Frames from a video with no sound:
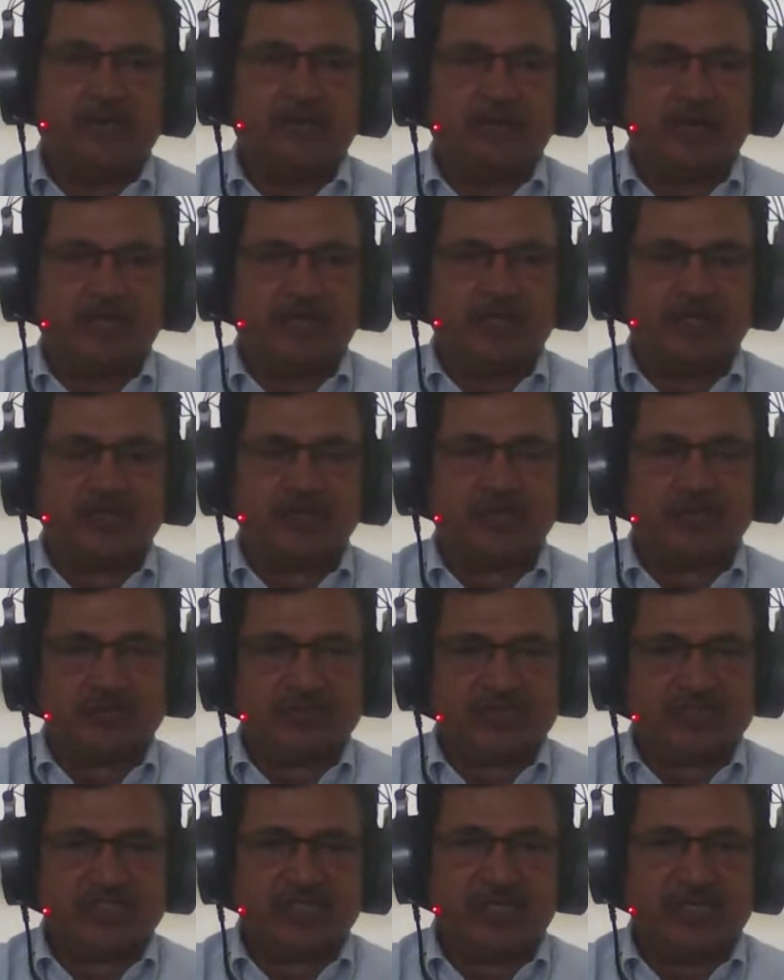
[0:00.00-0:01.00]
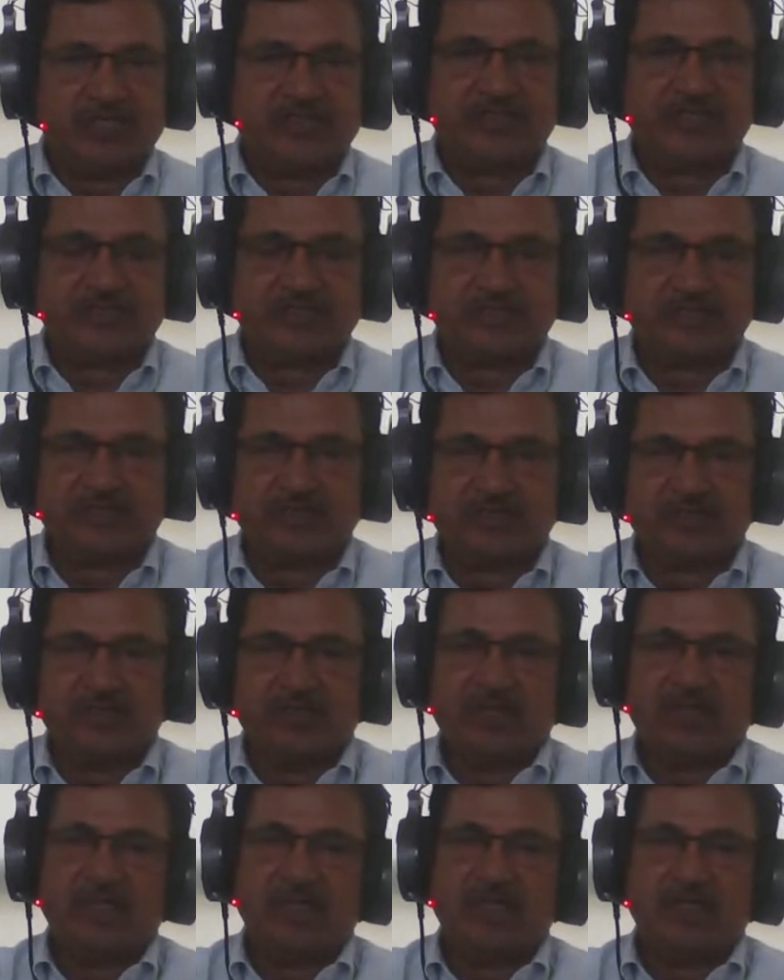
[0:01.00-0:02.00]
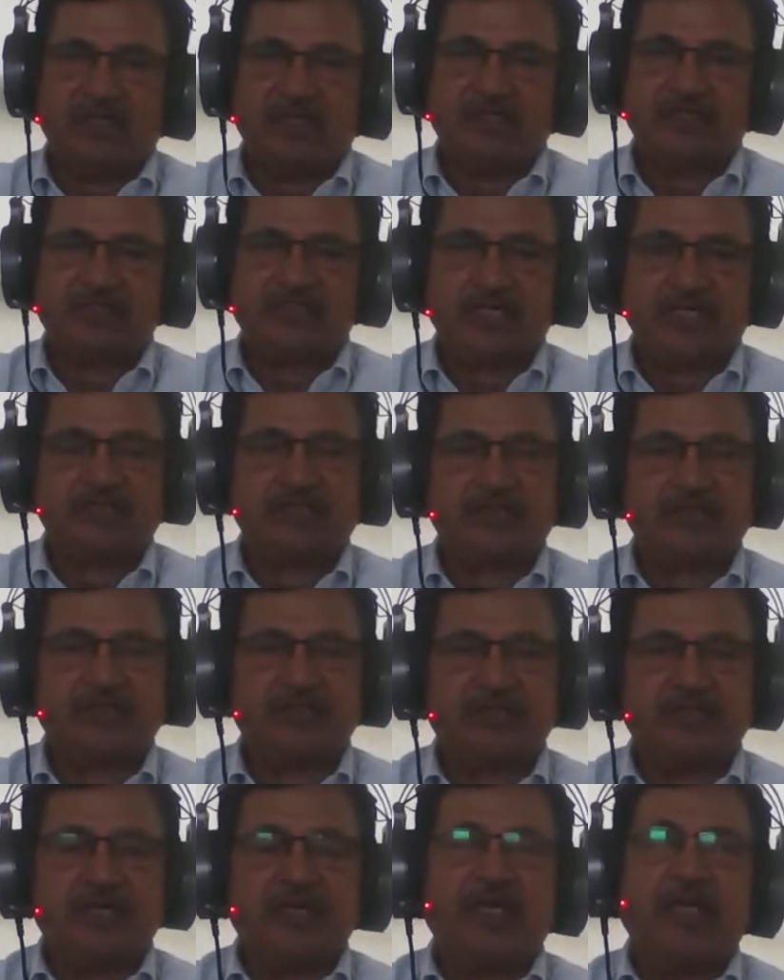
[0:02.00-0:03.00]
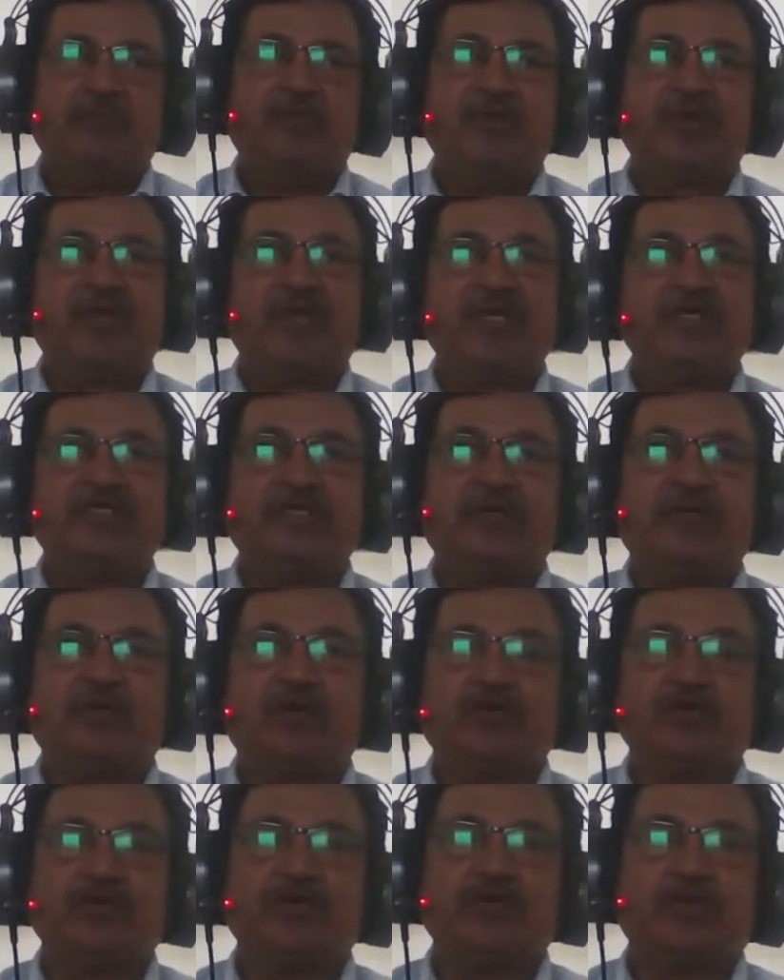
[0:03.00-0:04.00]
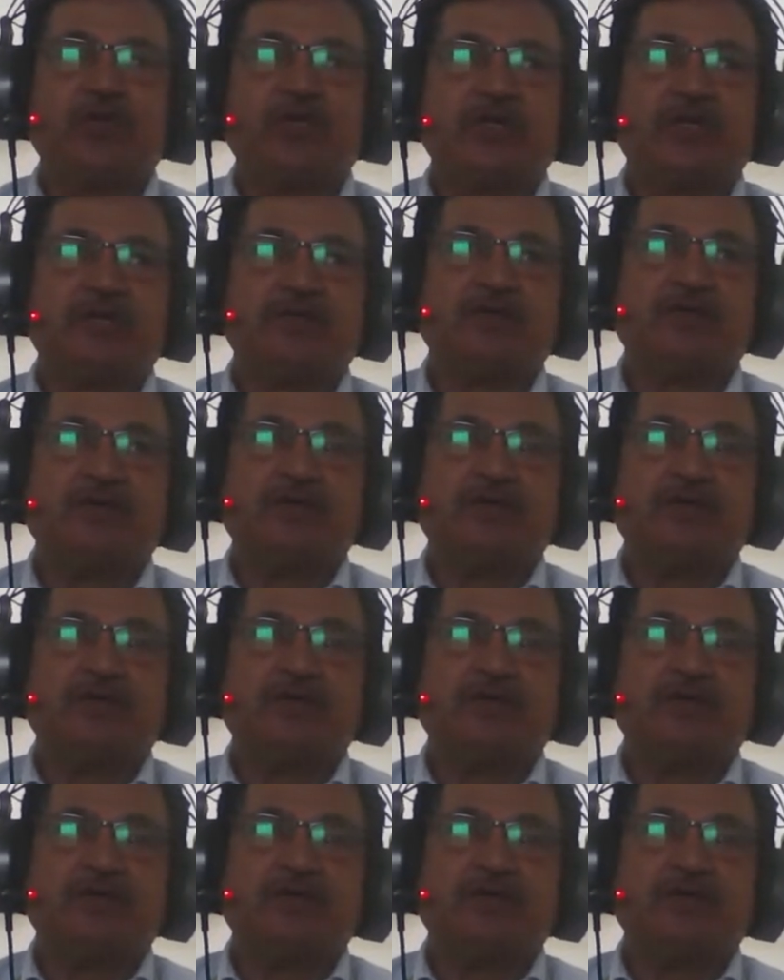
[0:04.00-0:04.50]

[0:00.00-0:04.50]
এবং এই শক্তিশালী জাতি হেলদি জাতি এবং এইটা গঠন করার